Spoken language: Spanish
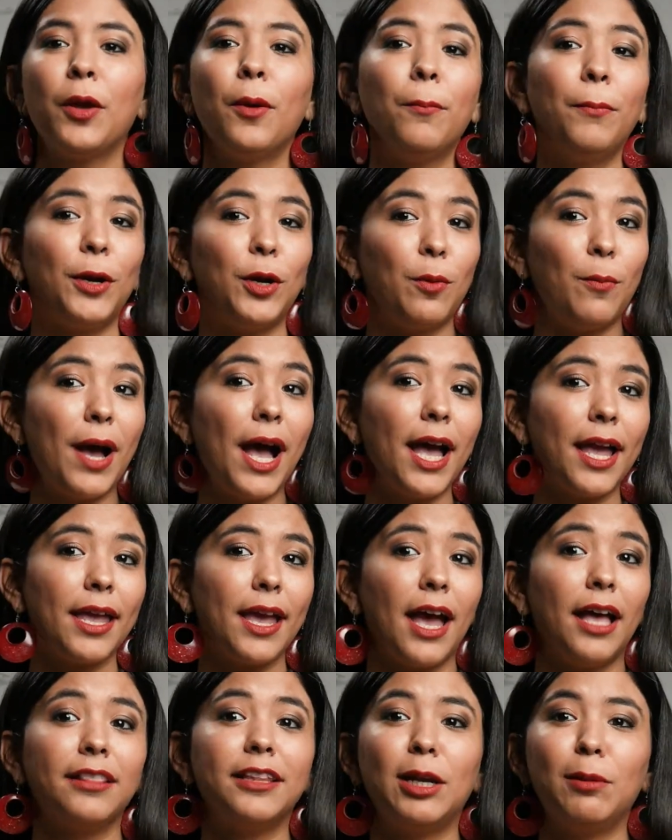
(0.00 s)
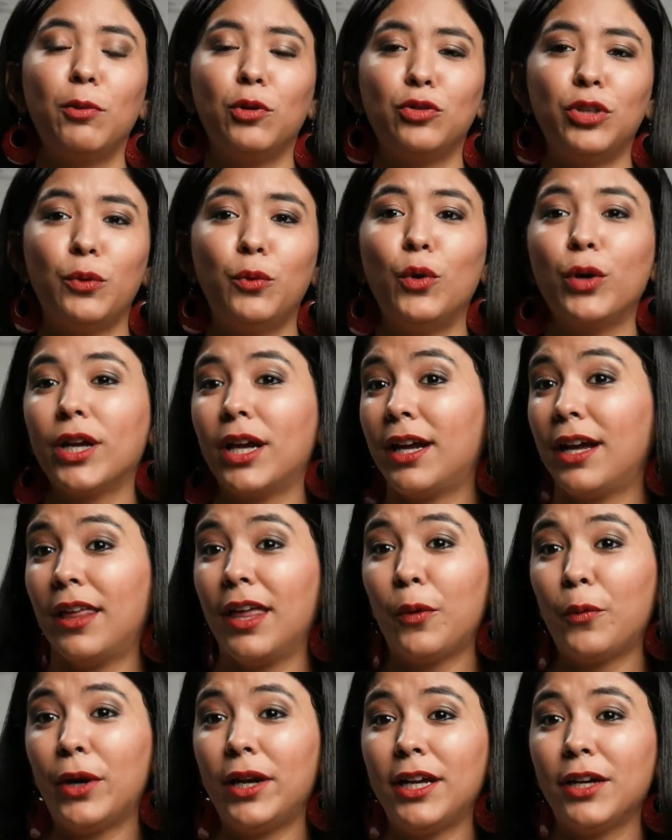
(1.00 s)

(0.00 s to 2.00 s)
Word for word: Pero más allá del motivo que cada cual